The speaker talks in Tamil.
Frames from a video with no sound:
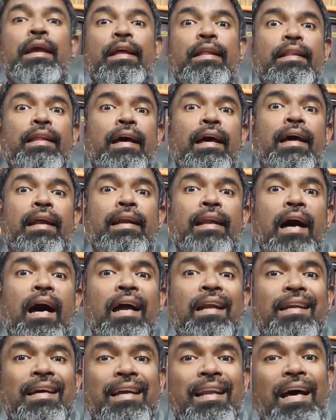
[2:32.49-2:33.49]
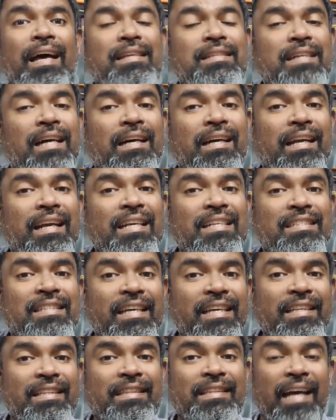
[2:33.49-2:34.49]
இந்த நான்கு ராஜாக்களை
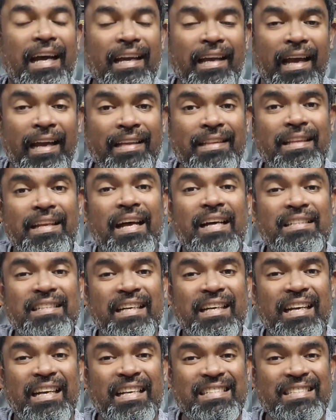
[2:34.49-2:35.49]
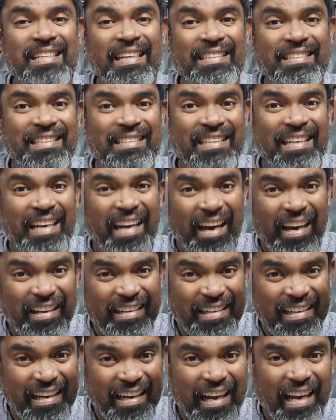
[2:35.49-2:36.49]
ஜெயித்த ஐந்து ராஜாக்களை ஜெயித்த அந்த
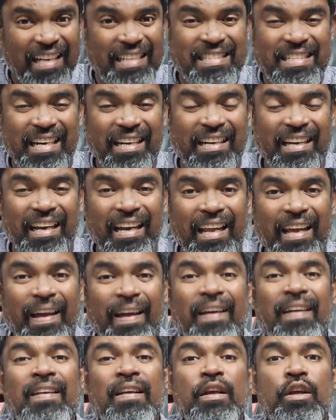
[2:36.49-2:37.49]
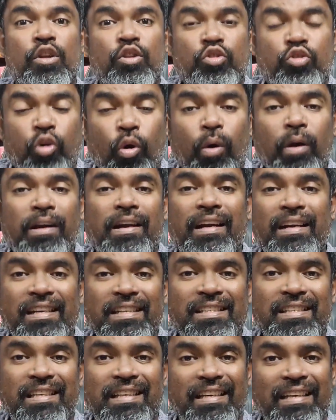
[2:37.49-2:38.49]
நான்கு ராஜாக்களை
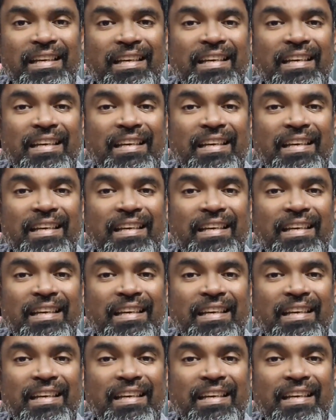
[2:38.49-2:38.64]
தோற்கடிச்சு